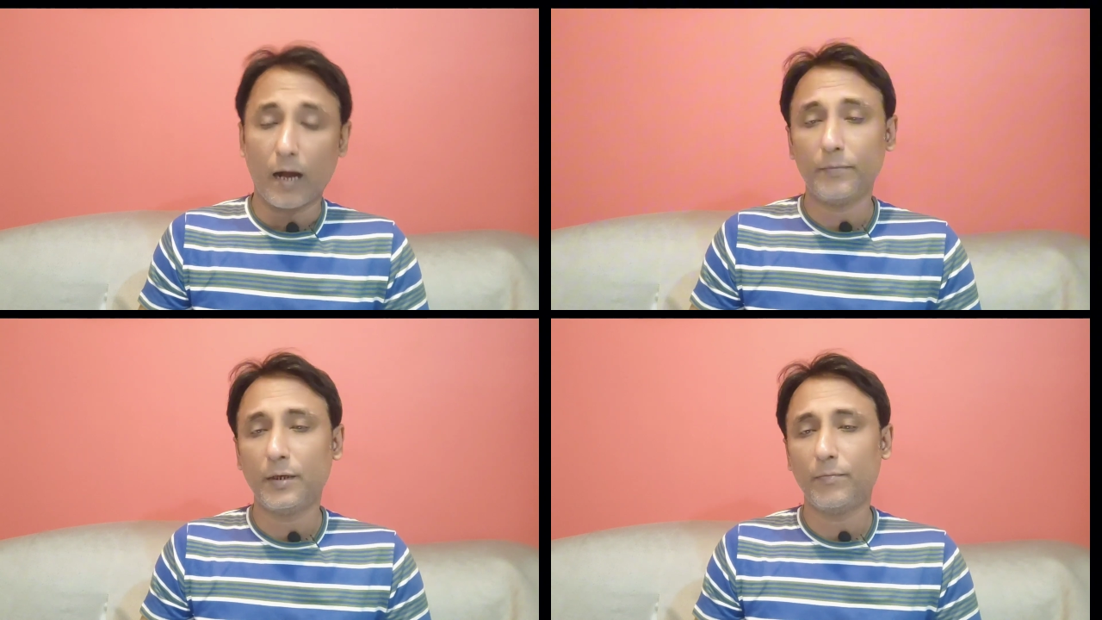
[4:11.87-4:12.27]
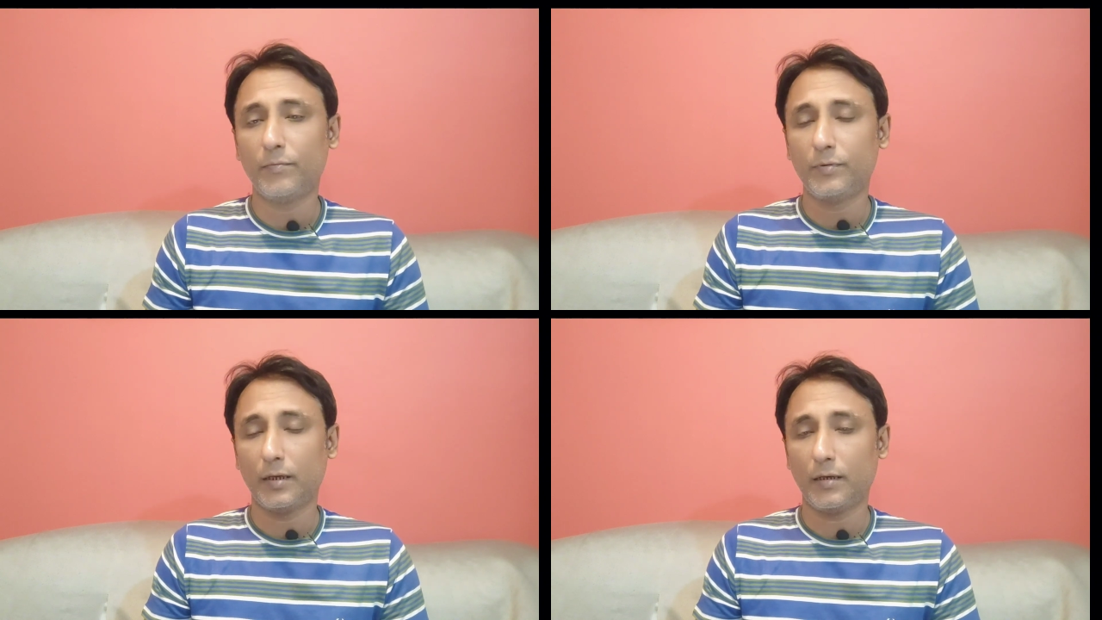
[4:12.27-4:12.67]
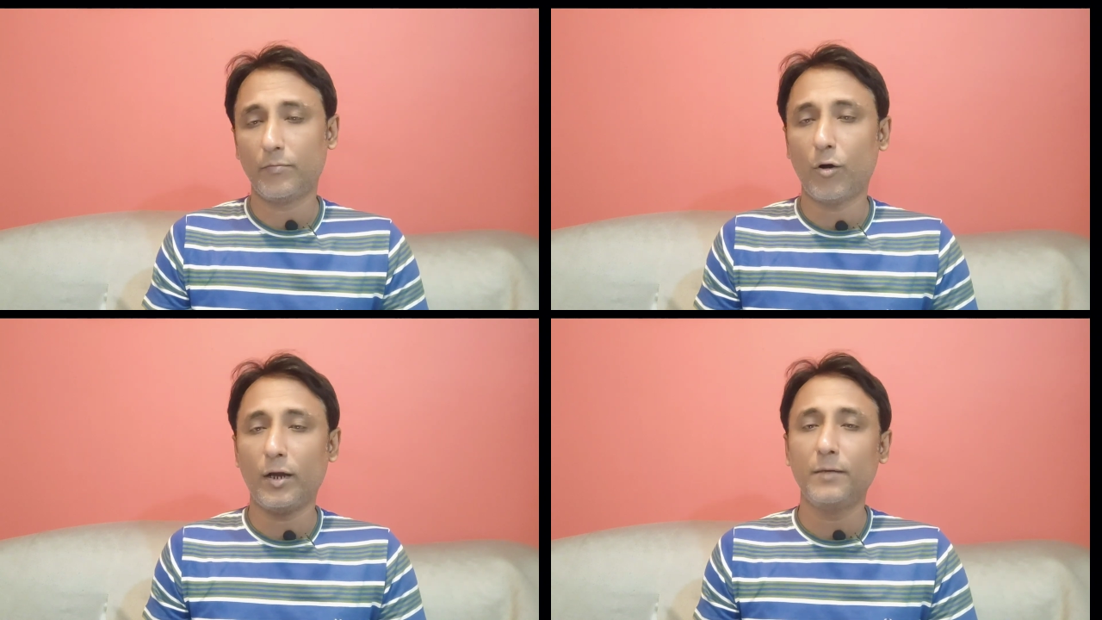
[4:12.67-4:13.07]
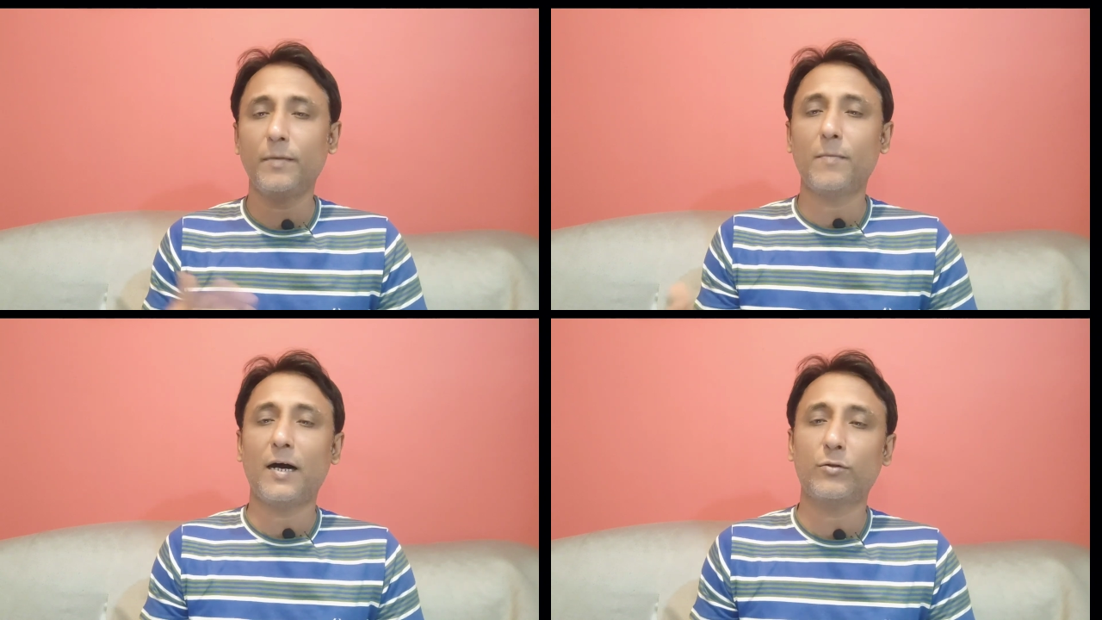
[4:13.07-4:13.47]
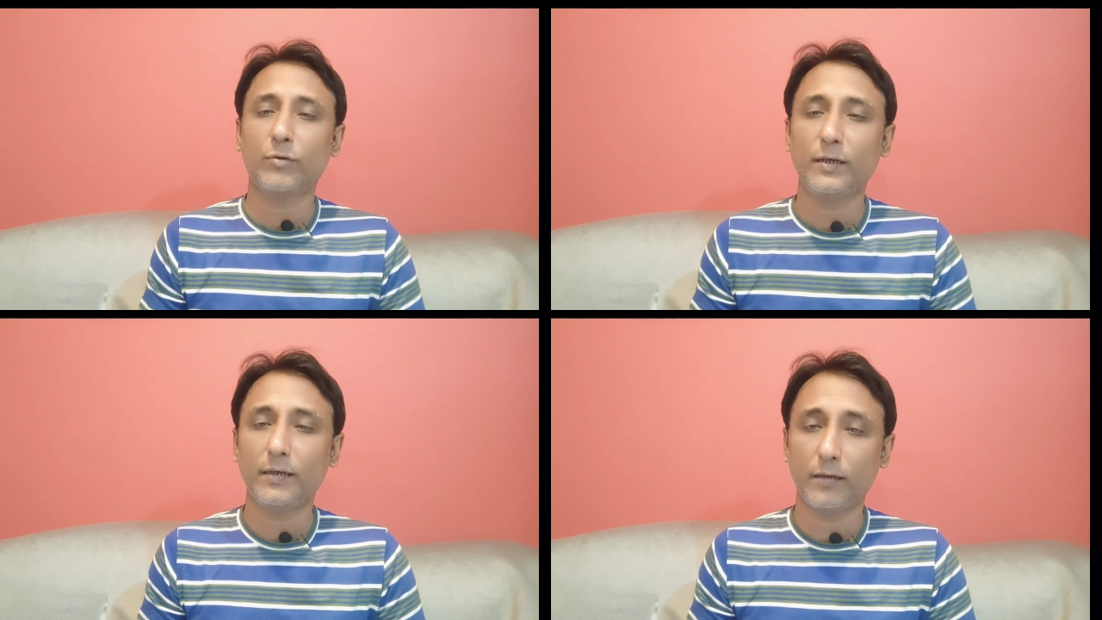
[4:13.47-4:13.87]
आप जब बॉलिंग पे बात
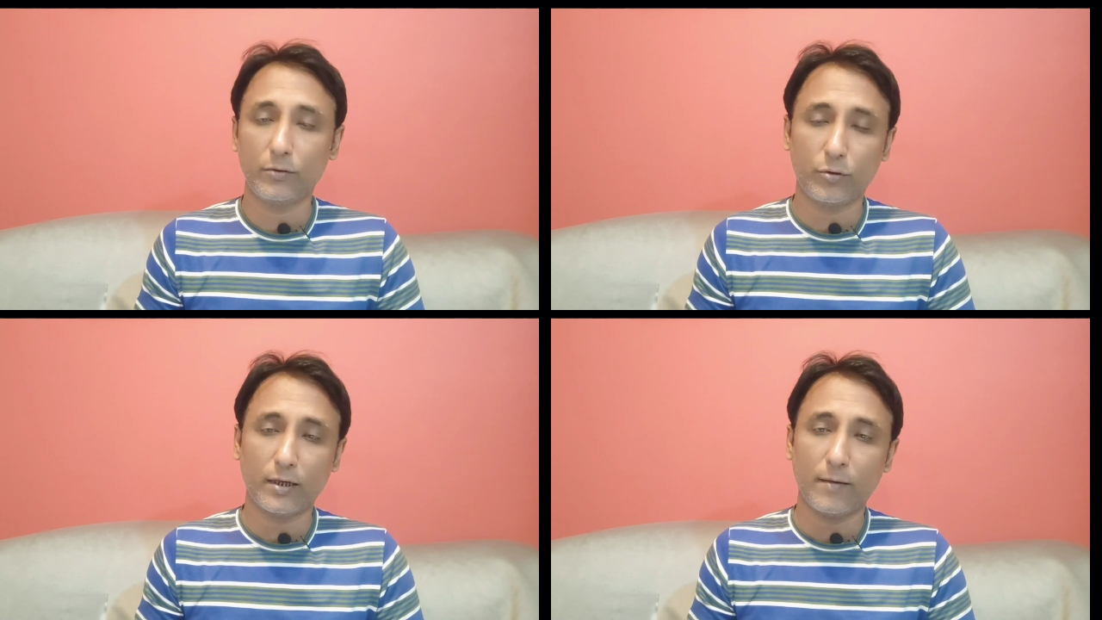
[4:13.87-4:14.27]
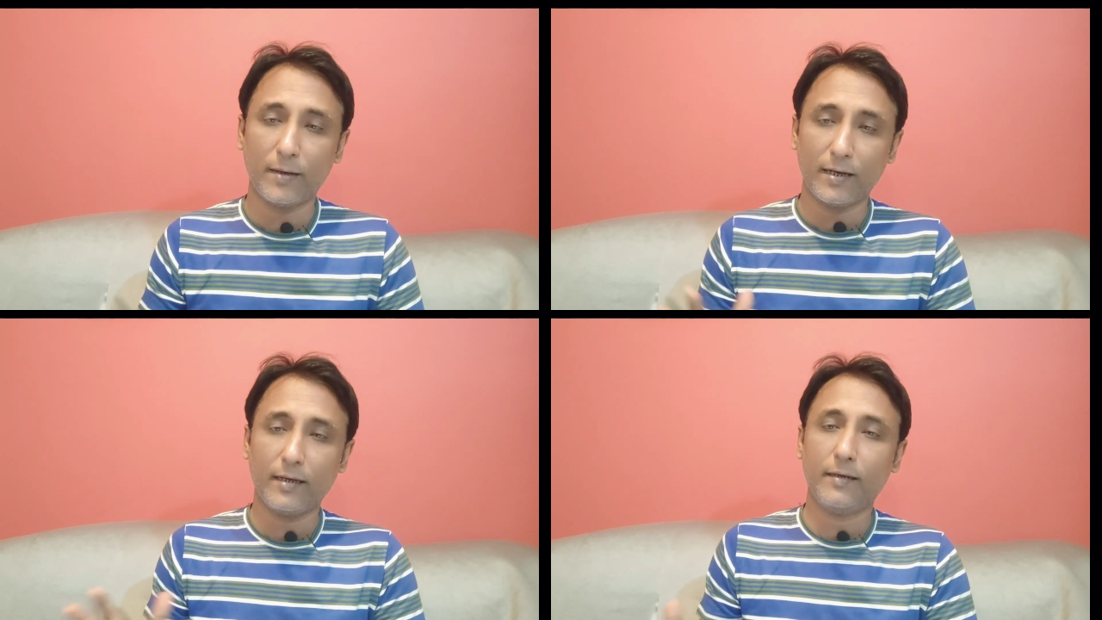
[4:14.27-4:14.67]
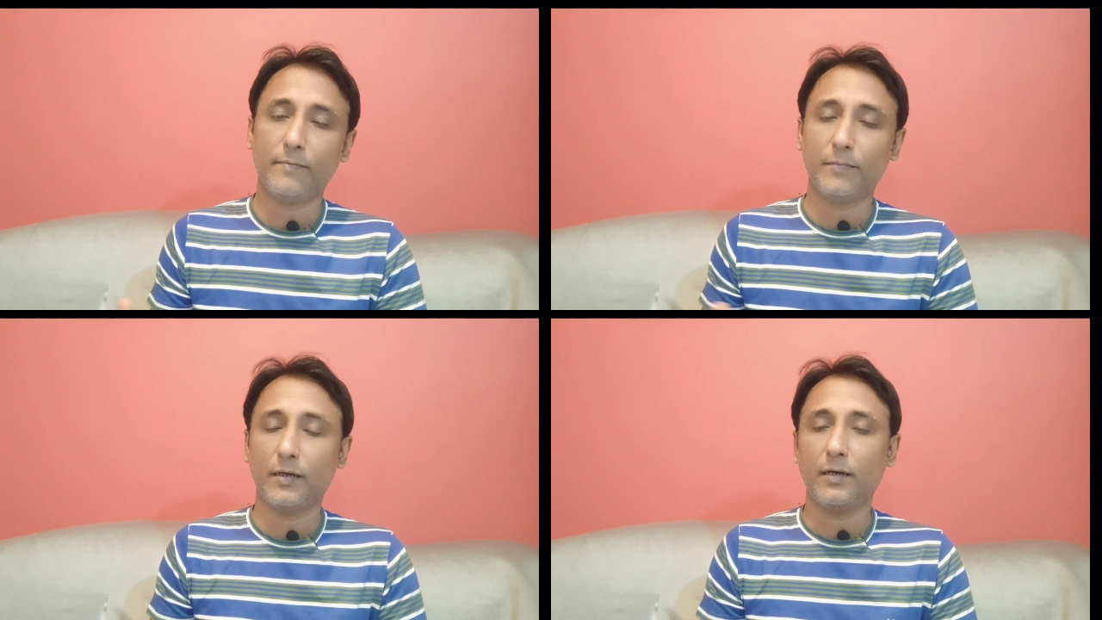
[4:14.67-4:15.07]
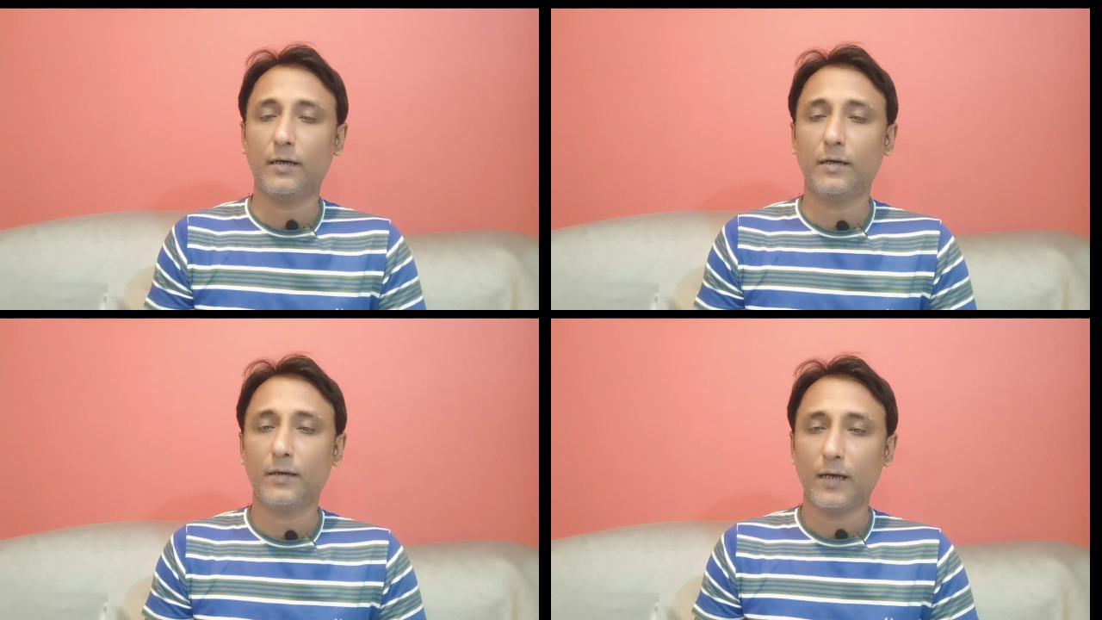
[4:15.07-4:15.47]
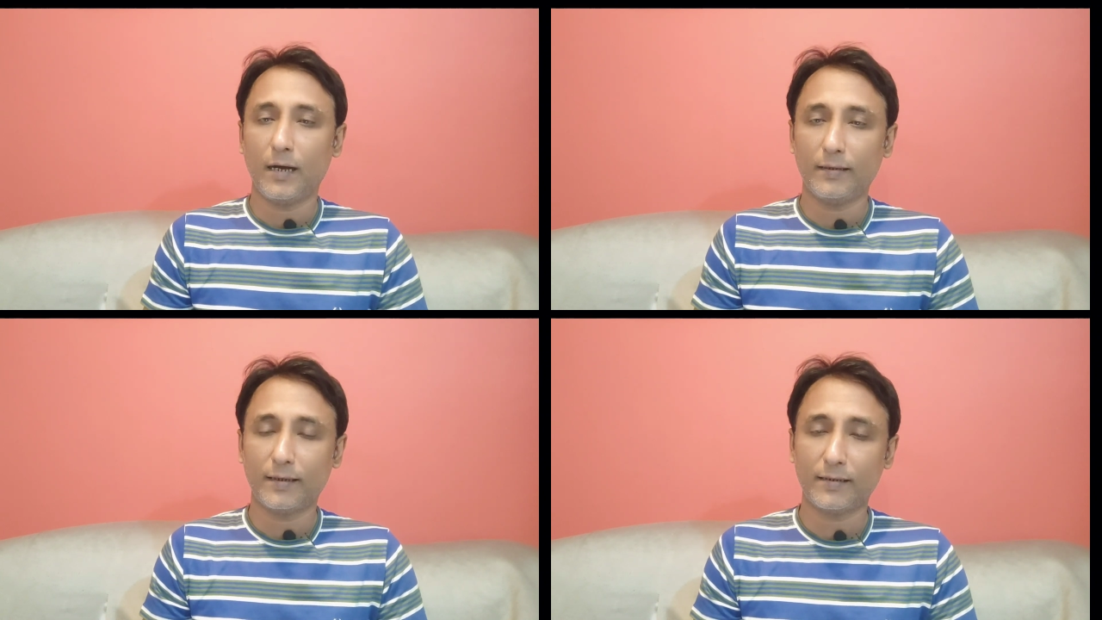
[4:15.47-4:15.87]
हुई जो कि हमारे
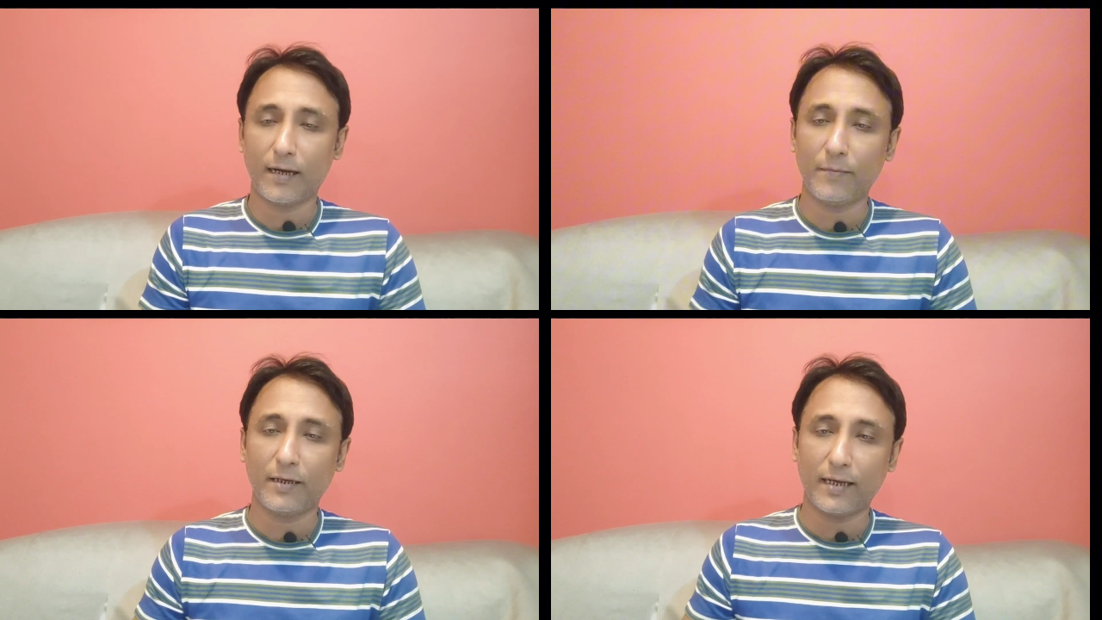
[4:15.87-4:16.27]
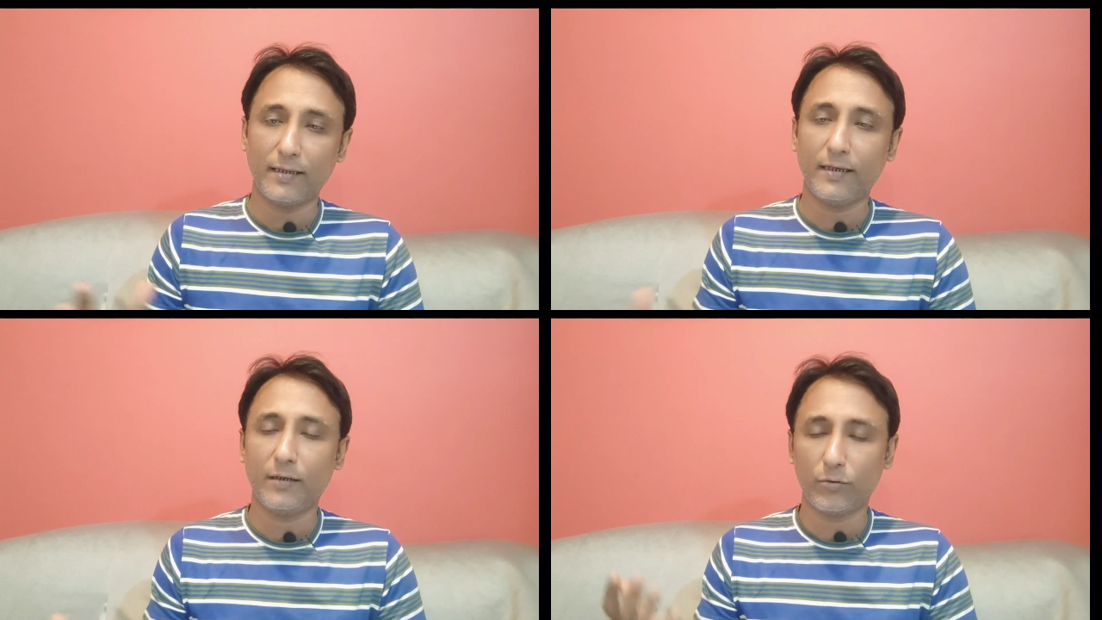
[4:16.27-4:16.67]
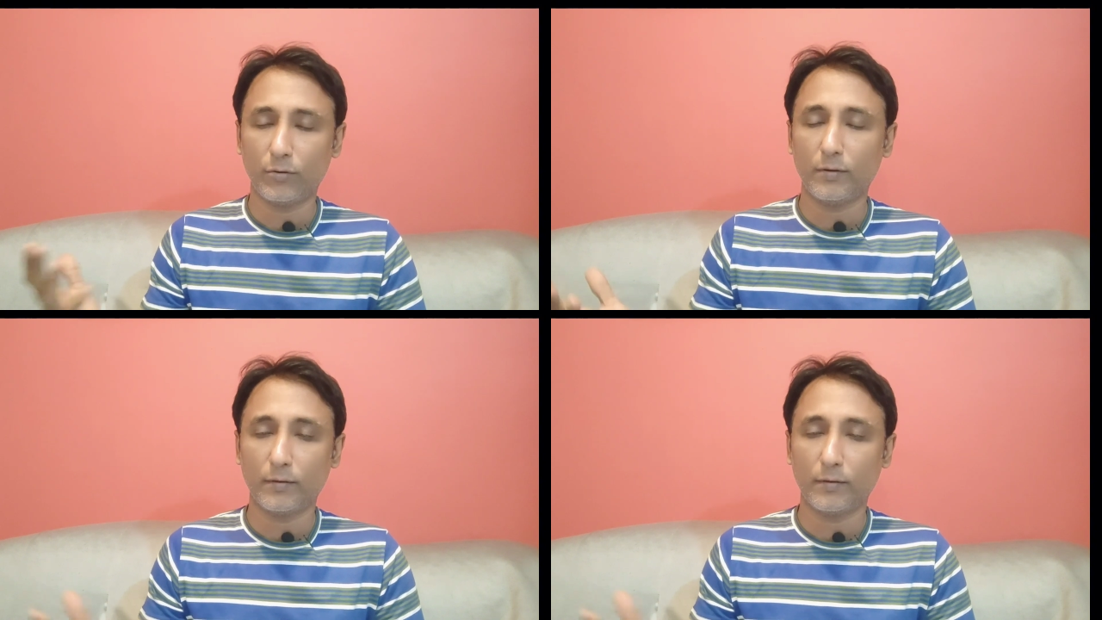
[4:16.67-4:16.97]
अजहर साहब ने कह दिया जो